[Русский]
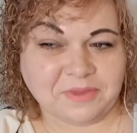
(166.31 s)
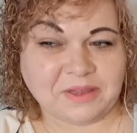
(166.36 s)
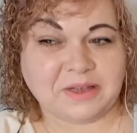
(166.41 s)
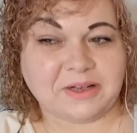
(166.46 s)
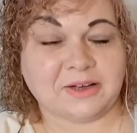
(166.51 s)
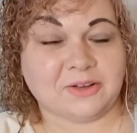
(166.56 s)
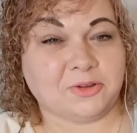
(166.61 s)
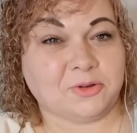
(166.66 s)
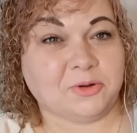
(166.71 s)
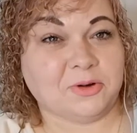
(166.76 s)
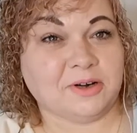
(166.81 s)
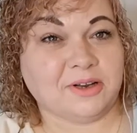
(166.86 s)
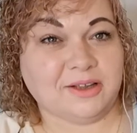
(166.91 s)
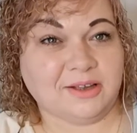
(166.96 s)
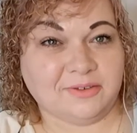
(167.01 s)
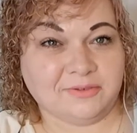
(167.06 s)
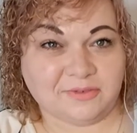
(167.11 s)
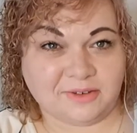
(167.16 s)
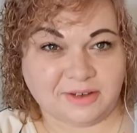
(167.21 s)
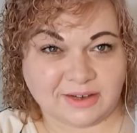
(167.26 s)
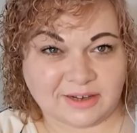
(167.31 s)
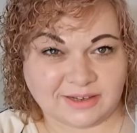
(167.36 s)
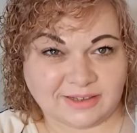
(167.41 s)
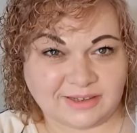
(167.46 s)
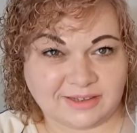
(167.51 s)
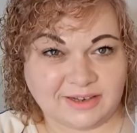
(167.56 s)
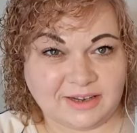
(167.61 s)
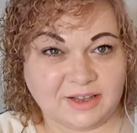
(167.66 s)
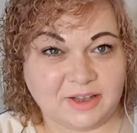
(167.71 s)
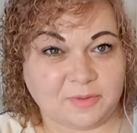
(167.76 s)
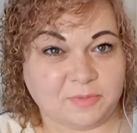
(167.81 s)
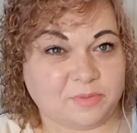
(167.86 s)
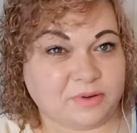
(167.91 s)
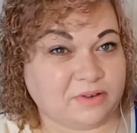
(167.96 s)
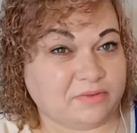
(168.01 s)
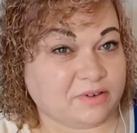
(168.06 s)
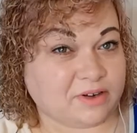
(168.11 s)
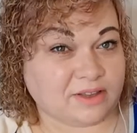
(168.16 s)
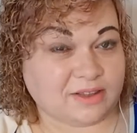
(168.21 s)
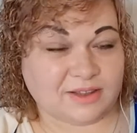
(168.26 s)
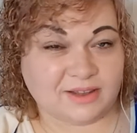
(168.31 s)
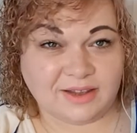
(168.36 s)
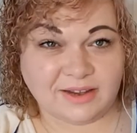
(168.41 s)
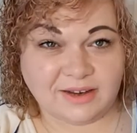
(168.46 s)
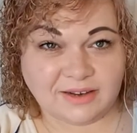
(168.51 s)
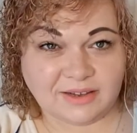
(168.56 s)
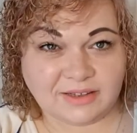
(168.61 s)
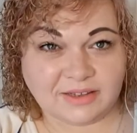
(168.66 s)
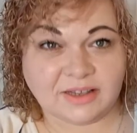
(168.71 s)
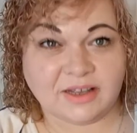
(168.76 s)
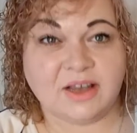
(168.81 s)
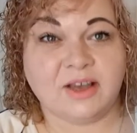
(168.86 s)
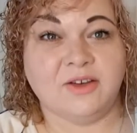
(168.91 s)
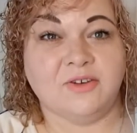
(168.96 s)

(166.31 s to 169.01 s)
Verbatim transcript: которые выросли и превратились